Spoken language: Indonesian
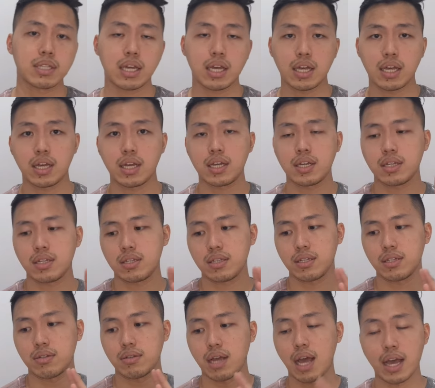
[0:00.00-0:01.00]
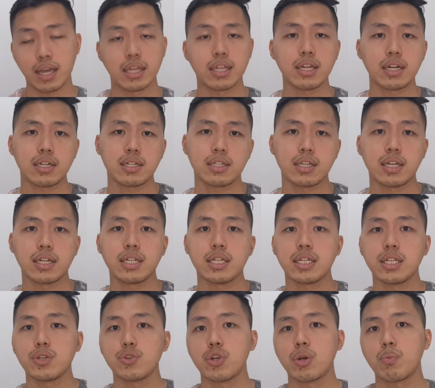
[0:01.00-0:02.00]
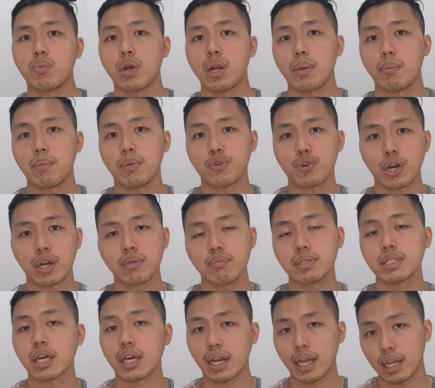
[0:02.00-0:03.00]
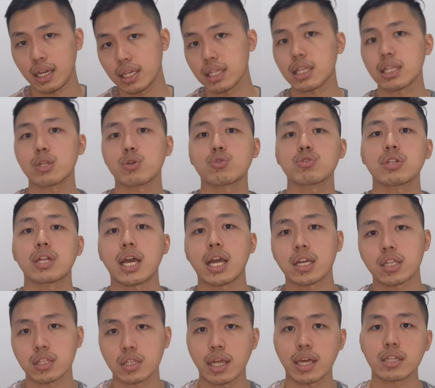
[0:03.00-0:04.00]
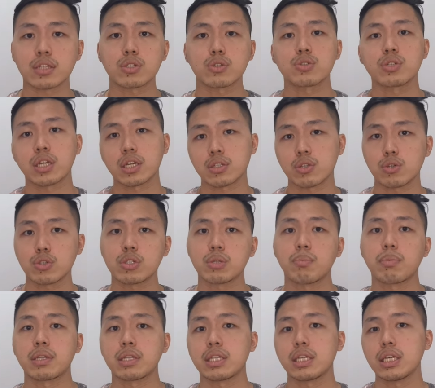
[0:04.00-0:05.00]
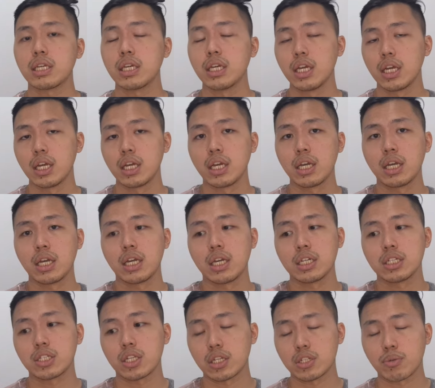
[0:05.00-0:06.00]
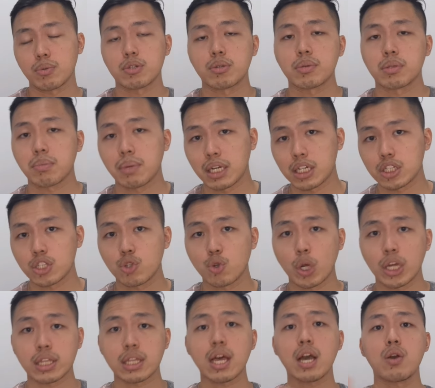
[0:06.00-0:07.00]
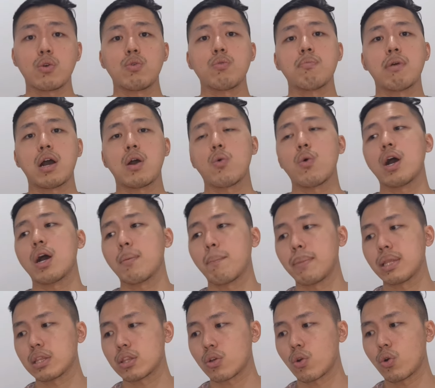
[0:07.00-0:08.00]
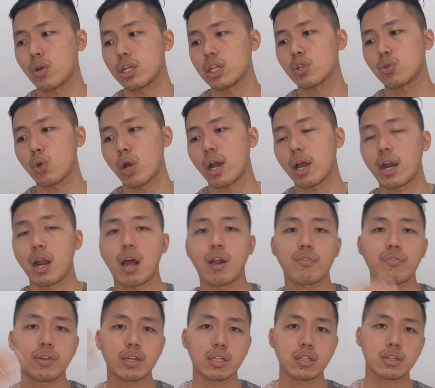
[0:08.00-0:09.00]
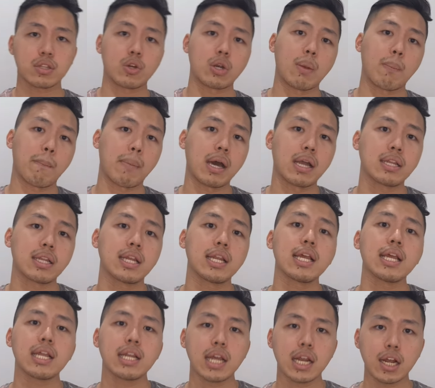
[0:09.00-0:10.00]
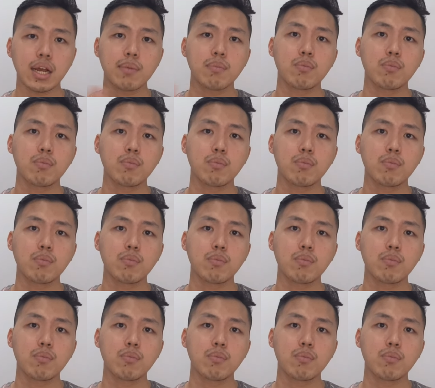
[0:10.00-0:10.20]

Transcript: bisa akhir jadi ini udah mulai beluran, bisa rally terus naik naik terus naik terus seperti saya yang sobat-sobat miners juga tahu bahwa Bitcoin itu akan halving tahun depan jadi ini ada